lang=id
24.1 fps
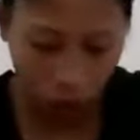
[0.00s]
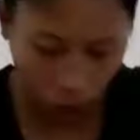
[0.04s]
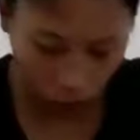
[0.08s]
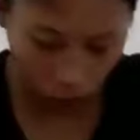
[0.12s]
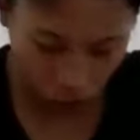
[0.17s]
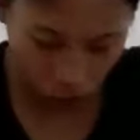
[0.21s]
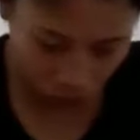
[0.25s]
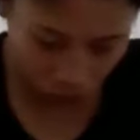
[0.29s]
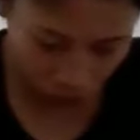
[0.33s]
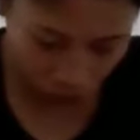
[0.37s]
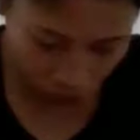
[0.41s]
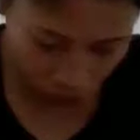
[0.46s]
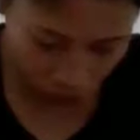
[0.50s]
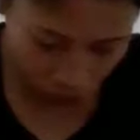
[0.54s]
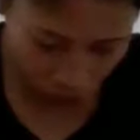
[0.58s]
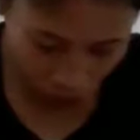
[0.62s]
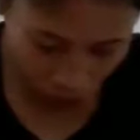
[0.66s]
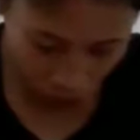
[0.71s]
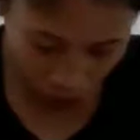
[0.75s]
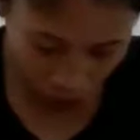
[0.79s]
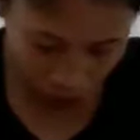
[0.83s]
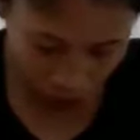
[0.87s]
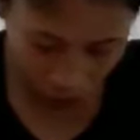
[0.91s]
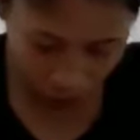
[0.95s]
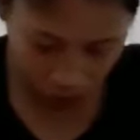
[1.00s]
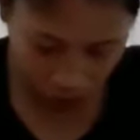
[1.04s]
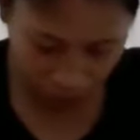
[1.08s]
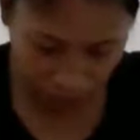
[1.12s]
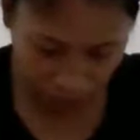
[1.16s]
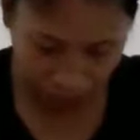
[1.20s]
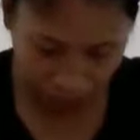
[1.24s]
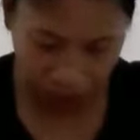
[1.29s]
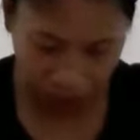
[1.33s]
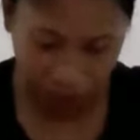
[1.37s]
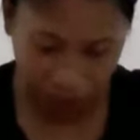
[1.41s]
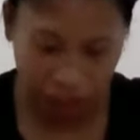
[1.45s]
astagfirullahaladzim
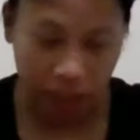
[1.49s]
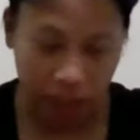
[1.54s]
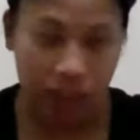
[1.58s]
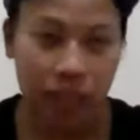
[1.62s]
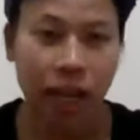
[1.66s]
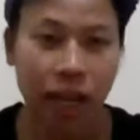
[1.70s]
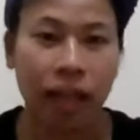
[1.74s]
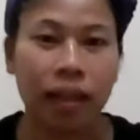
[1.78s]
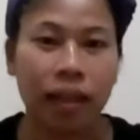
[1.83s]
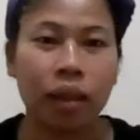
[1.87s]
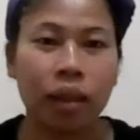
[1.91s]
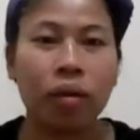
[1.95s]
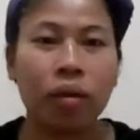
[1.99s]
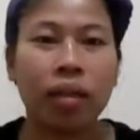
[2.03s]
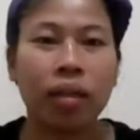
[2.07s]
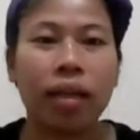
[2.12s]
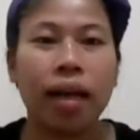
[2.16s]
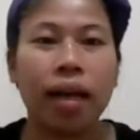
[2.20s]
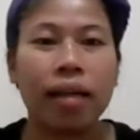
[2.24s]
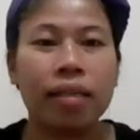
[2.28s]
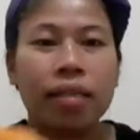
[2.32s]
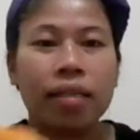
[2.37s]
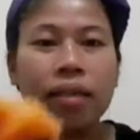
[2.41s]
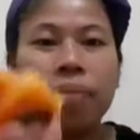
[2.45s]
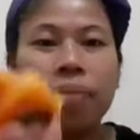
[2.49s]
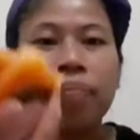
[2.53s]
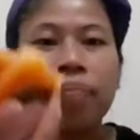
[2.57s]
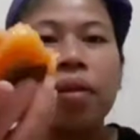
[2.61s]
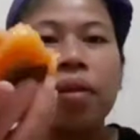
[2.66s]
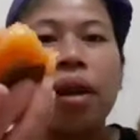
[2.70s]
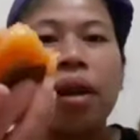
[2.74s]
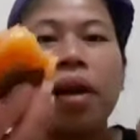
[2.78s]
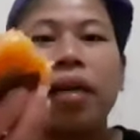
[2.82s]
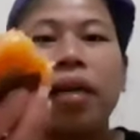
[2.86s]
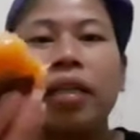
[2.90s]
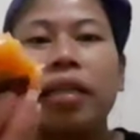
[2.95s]
malah jatuh nih guys
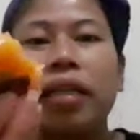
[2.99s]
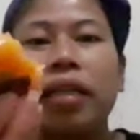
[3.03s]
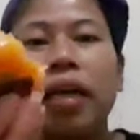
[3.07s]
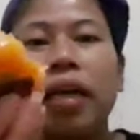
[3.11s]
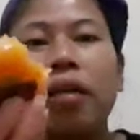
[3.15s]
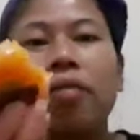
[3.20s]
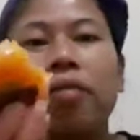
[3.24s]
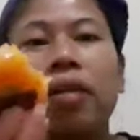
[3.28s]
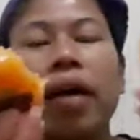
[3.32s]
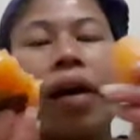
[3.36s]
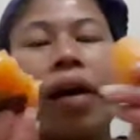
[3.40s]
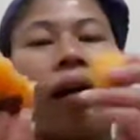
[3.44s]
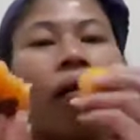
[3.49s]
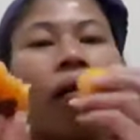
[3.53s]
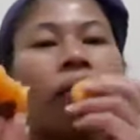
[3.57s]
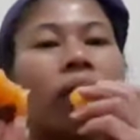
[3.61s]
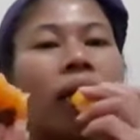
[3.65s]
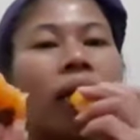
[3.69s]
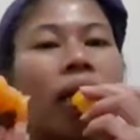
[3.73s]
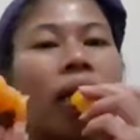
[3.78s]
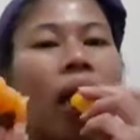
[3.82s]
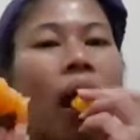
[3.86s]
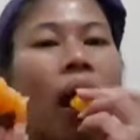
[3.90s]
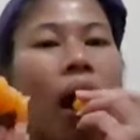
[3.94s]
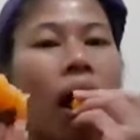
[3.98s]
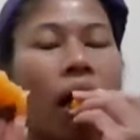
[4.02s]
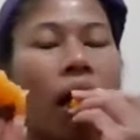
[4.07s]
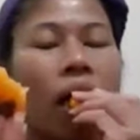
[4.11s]
ya udah lagi